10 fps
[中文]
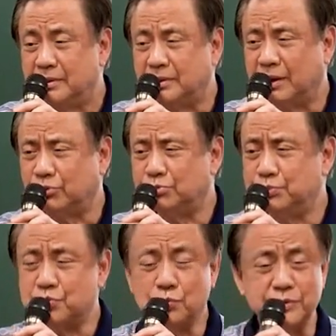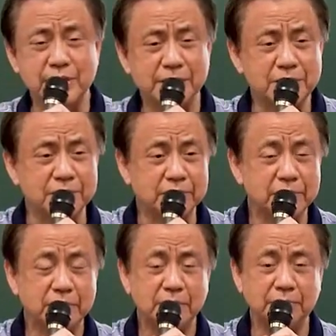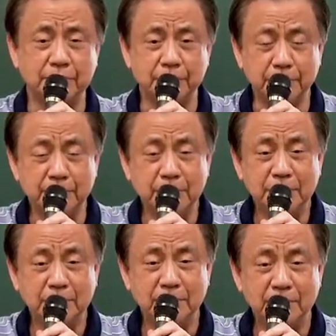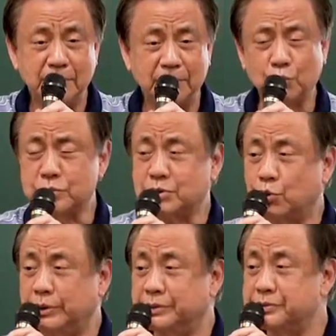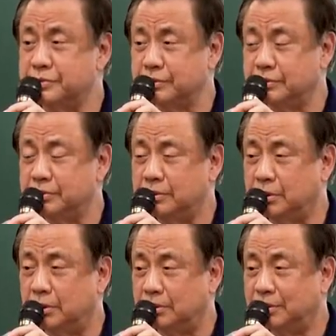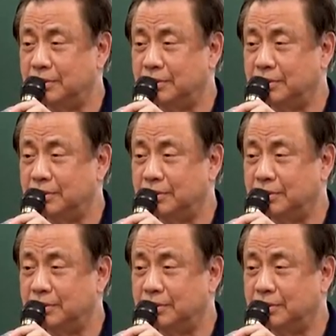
来都不做家事，嗯哼，都是我儿子哦，